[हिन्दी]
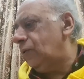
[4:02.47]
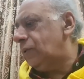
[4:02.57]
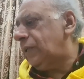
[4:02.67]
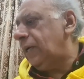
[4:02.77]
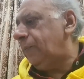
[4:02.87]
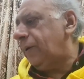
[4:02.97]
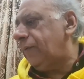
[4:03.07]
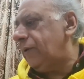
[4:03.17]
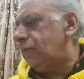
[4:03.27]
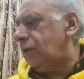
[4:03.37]
दोस्त हैं
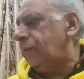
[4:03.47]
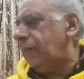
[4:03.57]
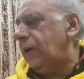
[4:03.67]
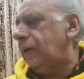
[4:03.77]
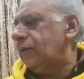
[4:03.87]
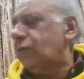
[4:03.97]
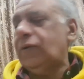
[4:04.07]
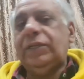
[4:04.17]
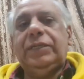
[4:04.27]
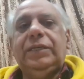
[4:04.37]
परवेज़ुररहमान
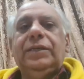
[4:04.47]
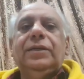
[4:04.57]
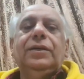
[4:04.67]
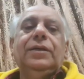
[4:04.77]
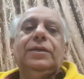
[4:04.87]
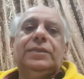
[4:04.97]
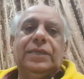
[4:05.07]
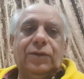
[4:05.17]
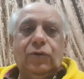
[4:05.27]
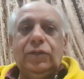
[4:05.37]
कुरेशी
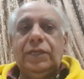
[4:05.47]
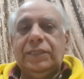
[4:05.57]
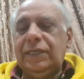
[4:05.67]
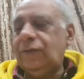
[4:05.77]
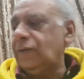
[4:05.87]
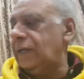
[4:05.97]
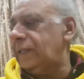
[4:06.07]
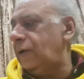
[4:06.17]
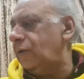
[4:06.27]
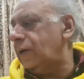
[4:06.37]
सरगोदा से उनका
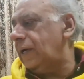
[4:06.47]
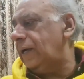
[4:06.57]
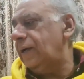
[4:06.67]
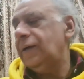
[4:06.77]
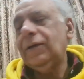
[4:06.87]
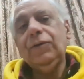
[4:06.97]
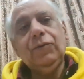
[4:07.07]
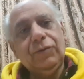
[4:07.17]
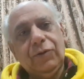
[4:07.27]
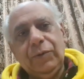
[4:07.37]
ताल्लुक है
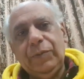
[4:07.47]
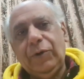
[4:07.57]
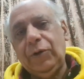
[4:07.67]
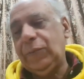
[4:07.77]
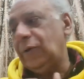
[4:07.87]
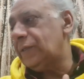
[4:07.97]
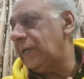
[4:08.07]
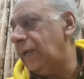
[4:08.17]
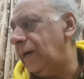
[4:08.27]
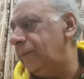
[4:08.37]
उनको भी बहुत बहुत
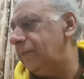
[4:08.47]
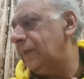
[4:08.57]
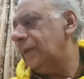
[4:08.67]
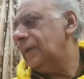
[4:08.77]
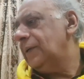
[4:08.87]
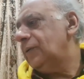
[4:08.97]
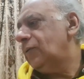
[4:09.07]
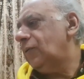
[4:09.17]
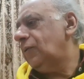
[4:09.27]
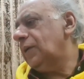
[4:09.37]
सलाम
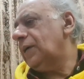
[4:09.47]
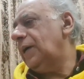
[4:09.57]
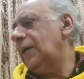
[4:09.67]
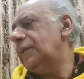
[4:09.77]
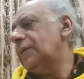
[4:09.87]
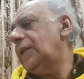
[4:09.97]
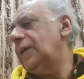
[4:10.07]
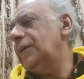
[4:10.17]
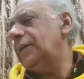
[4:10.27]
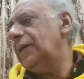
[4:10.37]
तो हमने कहा इन
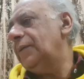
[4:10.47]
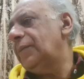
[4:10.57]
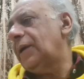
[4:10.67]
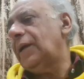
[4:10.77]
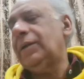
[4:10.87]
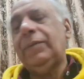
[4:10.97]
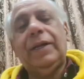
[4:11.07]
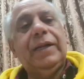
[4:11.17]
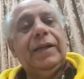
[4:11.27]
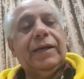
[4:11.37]
ये इमरान
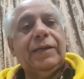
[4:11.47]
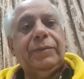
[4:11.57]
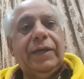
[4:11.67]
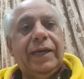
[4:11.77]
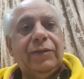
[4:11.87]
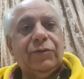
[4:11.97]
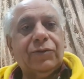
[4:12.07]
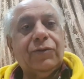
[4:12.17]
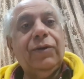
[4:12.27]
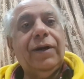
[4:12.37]
हमारे इलाके में आया तो
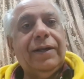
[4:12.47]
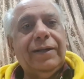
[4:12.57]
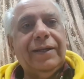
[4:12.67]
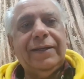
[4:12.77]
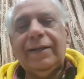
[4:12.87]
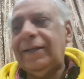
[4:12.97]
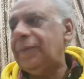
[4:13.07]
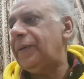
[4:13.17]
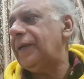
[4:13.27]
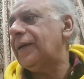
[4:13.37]
उसको अंडे ही
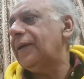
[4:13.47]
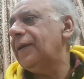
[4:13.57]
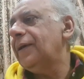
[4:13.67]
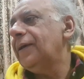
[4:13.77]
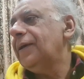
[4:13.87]
अंडे पड़ेंगे